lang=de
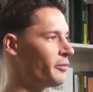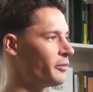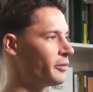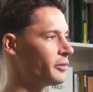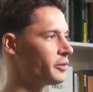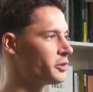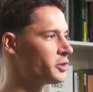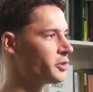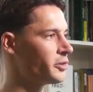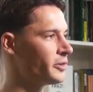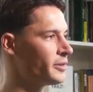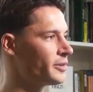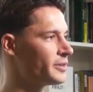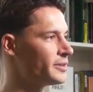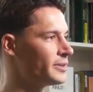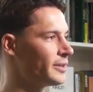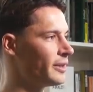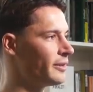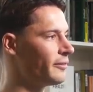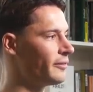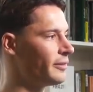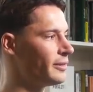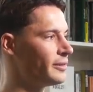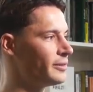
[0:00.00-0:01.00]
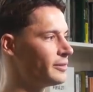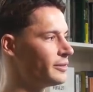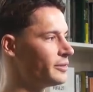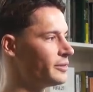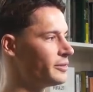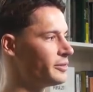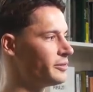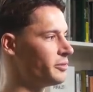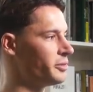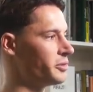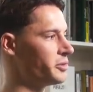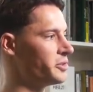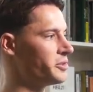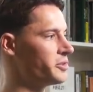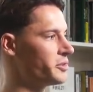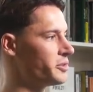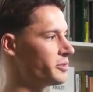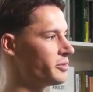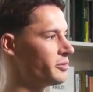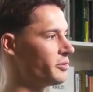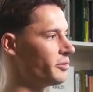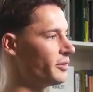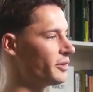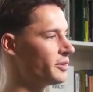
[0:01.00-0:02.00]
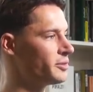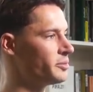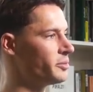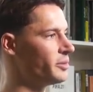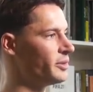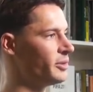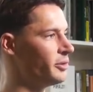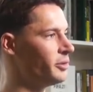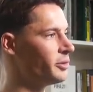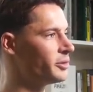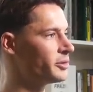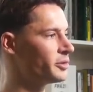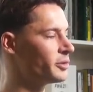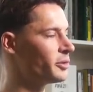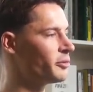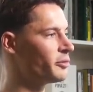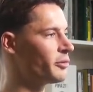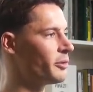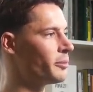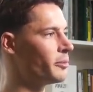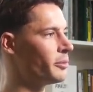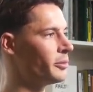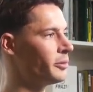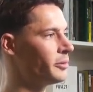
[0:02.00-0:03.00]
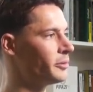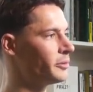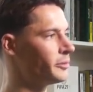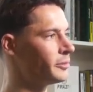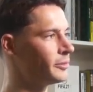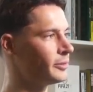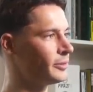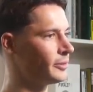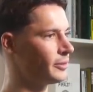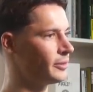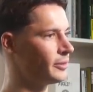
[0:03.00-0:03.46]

war einfach eine schöne Zeit, weil es wirklich, du warst mit den Jungs so verbunden